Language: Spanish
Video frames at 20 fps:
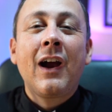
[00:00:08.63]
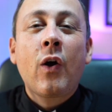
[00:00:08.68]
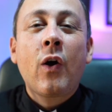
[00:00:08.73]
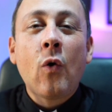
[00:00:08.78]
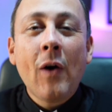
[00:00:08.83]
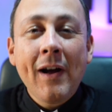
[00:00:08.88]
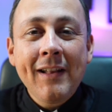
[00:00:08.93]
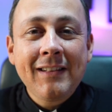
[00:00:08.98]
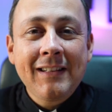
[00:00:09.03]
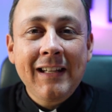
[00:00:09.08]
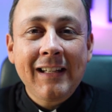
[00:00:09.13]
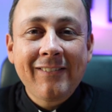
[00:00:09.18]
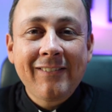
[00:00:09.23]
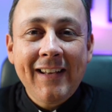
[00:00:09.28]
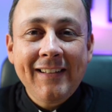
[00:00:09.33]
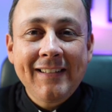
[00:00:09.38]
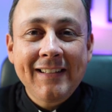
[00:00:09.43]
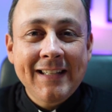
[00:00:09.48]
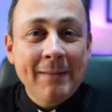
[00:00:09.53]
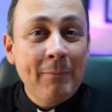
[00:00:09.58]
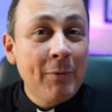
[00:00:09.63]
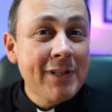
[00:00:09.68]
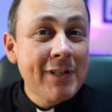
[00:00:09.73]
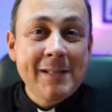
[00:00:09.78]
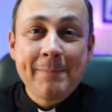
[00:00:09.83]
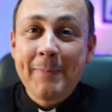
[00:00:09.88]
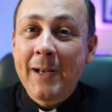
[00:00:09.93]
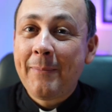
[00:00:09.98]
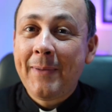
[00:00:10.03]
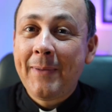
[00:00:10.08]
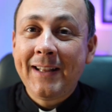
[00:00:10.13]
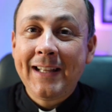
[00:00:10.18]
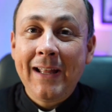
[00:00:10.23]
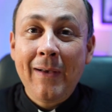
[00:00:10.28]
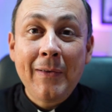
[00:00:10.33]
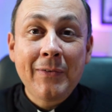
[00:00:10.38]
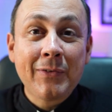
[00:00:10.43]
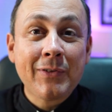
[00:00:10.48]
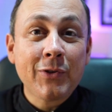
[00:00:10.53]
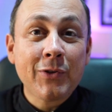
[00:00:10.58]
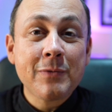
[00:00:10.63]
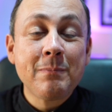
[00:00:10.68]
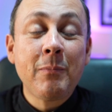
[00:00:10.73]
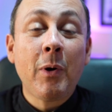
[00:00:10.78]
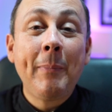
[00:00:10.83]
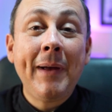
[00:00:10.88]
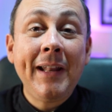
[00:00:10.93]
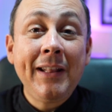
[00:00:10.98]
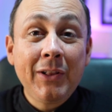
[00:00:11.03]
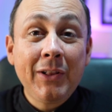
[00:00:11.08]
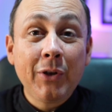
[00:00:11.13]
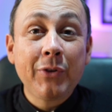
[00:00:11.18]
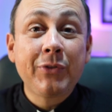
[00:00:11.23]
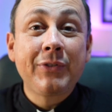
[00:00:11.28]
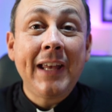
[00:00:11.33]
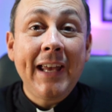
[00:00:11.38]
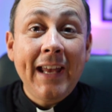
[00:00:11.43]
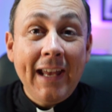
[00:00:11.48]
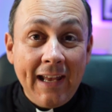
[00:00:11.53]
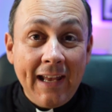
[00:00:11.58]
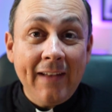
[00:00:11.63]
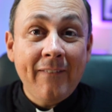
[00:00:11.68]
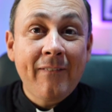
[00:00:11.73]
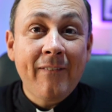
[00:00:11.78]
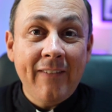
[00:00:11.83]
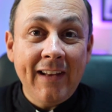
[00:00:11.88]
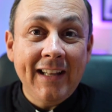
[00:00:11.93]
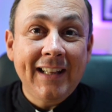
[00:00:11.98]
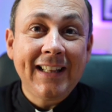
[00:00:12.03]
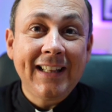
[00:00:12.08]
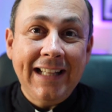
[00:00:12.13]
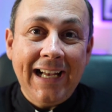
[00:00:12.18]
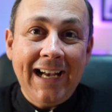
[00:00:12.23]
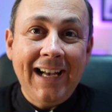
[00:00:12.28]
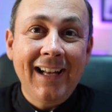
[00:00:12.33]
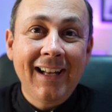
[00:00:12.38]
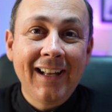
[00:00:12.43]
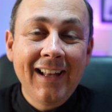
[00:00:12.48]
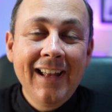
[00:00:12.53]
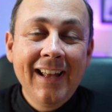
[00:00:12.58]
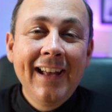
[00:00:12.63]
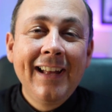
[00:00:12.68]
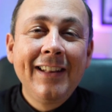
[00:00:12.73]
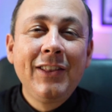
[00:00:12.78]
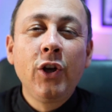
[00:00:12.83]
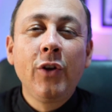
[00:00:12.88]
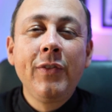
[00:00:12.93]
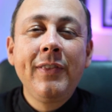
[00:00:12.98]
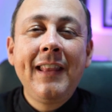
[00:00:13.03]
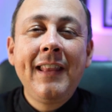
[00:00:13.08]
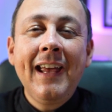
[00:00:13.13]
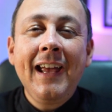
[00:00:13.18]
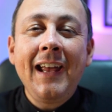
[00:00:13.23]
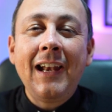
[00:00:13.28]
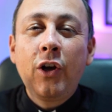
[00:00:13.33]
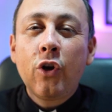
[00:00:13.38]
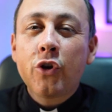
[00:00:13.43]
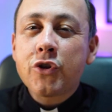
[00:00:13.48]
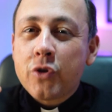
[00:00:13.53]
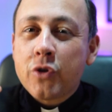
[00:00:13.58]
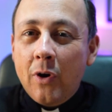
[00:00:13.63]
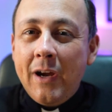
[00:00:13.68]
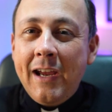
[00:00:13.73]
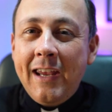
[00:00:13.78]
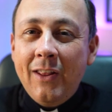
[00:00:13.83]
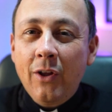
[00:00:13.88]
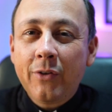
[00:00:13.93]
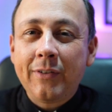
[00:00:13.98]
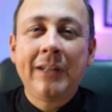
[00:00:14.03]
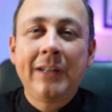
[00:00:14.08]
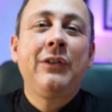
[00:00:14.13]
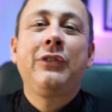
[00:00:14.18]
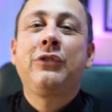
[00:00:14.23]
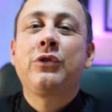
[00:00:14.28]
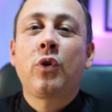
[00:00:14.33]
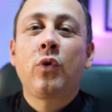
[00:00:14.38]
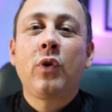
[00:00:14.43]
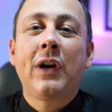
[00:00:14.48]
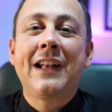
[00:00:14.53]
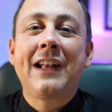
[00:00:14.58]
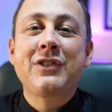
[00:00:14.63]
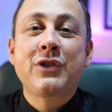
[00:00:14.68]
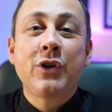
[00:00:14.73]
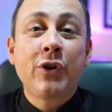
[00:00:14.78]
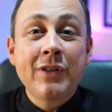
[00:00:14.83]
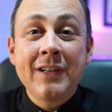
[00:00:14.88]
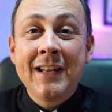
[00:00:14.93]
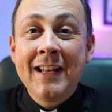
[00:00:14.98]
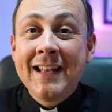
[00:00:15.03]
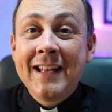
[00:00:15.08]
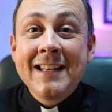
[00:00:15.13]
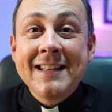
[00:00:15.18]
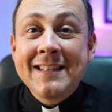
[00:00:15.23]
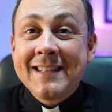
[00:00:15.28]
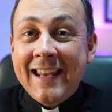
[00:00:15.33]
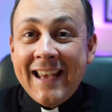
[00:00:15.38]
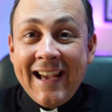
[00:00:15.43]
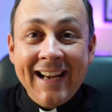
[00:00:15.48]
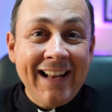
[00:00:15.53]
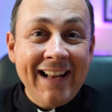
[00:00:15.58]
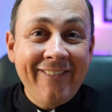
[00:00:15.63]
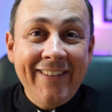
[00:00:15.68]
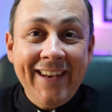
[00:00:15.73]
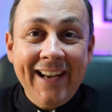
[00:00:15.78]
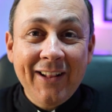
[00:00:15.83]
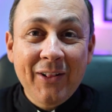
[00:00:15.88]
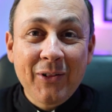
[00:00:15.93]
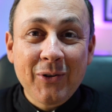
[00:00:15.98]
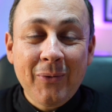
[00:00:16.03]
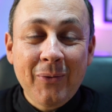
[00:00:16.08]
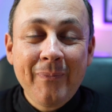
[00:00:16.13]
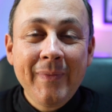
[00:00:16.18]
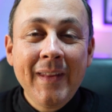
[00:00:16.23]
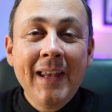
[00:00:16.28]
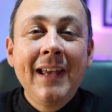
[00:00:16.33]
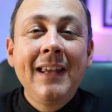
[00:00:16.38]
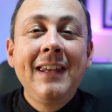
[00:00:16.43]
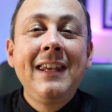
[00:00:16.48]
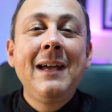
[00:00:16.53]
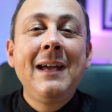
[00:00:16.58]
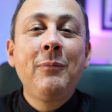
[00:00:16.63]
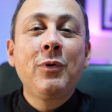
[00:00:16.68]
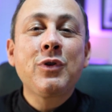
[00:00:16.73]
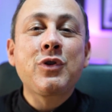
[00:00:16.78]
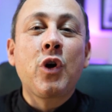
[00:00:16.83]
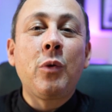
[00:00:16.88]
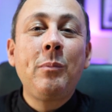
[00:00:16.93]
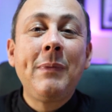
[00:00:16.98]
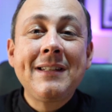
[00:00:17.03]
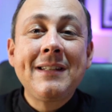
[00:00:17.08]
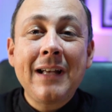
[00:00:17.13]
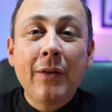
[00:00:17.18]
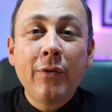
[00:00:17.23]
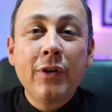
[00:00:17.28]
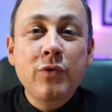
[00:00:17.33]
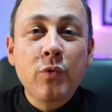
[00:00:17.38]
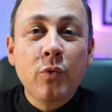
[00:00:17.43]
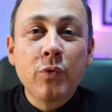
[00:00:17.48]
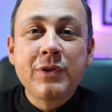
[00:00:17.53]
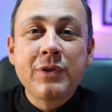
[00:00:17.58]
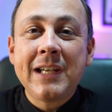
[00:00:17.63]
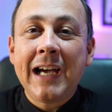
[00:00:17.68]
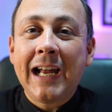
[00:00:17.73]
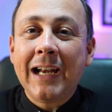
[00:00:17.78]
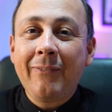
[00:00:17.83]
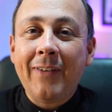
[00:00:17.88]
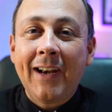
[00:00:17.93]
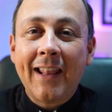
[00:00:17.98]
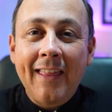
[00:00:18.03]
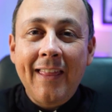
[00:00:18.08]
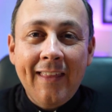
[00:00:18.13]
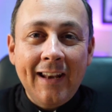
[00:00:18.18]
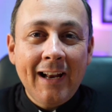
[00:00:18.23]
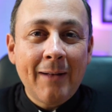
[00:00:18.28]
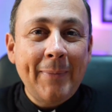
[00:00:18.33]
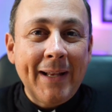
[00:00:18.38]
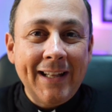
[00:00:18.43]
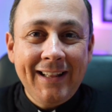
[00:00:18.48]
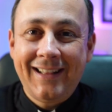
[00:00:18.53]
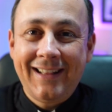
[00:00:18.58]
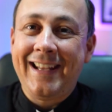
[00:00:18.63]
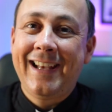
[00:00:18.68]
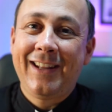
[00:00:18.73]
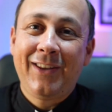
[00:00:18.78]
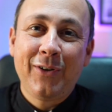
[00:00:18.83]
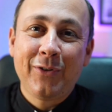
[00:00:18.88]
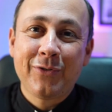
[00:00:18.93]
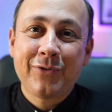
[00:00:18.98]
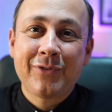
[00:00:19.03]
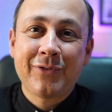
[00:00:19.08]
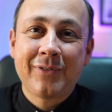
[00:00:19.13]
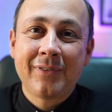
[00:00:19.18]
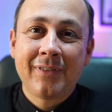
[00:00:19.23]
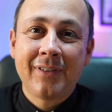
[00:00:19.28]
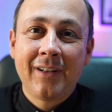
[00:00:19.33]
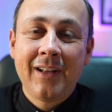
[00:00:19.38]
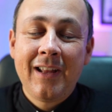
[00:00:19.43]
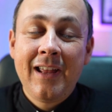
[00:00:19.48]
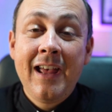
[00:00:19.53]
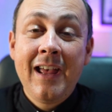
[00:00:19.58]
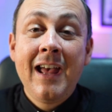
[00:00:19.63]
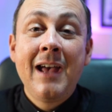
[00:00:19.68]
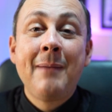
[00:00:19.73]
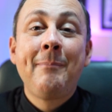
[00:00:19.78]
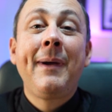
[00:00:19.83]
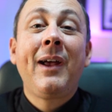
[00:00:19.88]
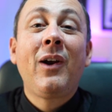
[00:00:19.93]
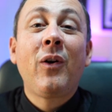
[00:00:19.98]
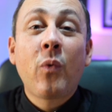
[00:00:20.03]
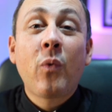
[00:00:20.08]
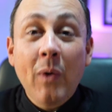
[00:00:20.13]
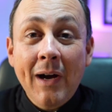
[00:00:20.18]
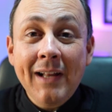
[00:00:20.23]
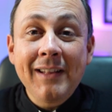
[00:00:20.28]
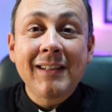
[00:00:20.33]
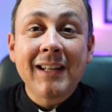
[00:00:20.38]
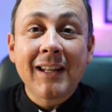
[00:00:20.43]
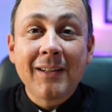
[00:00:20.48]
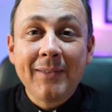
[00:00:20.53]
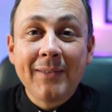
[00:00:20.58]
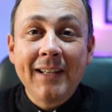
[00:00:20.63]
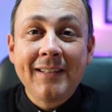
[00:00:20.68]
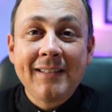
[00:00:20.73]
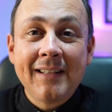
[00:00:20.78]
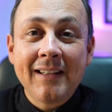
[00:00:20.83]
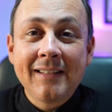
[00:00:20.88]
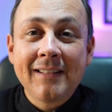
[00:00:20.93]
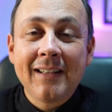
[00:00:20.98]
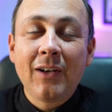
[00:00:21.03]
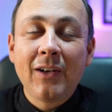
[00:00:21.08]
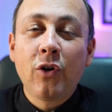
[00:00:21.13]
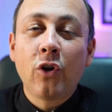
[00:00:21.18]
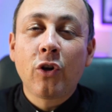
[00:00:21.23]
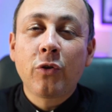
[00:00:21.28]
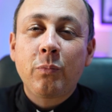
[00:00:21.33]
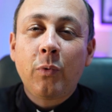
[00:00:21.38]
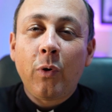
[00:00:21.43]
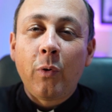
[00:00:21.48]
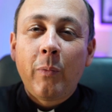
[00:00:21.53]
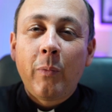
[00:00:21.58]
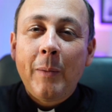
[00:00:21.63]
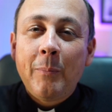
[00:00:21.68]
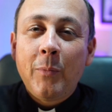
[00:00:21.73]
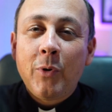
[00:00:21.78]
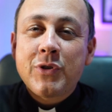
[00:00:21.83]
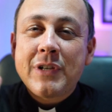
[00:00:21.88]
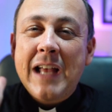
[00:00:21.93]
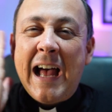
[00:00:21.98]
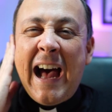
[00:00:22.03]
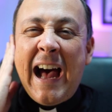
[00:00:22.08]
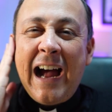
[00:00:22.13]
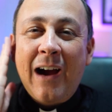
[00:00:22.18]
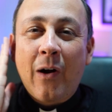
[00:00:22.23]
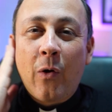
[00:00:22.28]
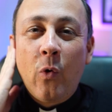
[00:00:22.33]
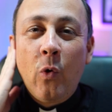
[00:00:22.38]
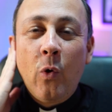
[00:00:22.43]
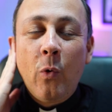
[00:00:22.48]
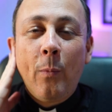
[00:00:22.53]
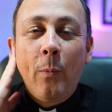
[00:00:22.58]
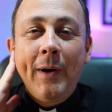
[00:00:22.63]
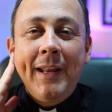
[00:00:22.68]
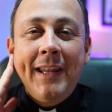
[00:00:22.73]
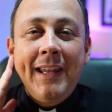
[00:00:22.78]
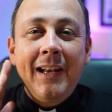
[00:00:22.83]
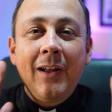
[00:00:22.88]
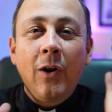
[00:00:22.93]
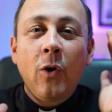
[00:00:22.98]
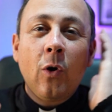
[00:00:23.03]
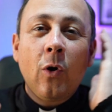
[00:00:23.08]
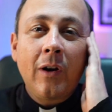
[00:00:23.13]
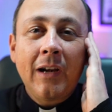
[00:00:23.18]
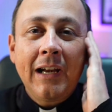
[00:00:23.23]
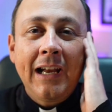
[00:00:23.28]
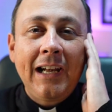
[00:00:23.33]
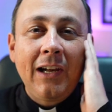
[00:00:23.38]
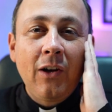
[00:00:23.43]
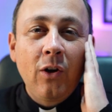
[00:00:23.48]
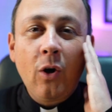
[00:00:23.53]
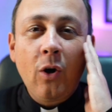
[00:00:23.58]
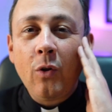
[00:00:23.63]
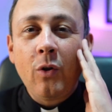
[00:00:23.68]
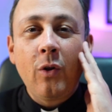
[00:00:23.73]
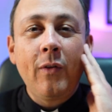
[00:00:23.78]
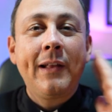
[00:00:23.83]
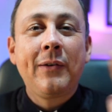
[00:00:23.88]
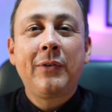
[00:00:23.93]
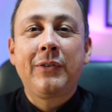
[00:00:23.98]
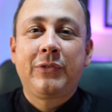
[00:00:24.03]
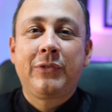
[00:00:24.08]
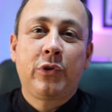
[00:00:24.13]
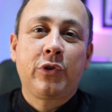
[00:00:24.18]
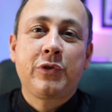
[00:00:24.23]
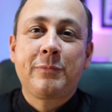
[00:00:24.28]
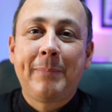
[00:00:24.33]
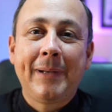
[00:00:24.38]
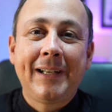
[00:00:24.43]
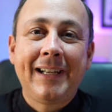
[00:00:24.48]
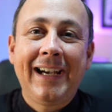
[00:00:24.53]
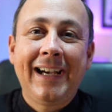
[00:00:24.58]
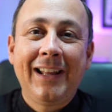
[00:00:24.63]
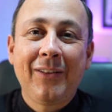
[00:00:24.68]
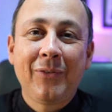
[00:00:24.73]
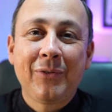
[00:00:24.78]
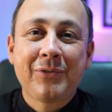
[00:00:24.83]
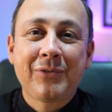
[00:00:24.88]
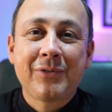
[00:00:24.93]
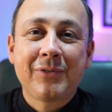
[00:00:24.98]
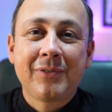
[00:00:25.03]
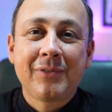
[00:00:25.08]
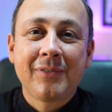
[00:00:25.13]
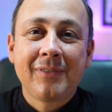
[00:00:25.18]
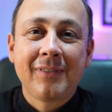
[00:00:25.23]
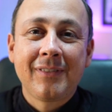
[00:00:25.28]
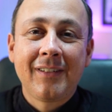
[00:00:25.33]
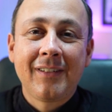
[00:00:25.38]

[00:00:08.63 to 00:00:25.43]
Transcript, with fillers: ¿Cuántas veces hemos experimentado esos momentos de efeta, donde los oídos de nuestro corazón se han abierto y hemos comenzado a escuchar verdaderamente a Dios. Pero cuántas veces los volvemos a cubrir con el lodo de nuestros pecados.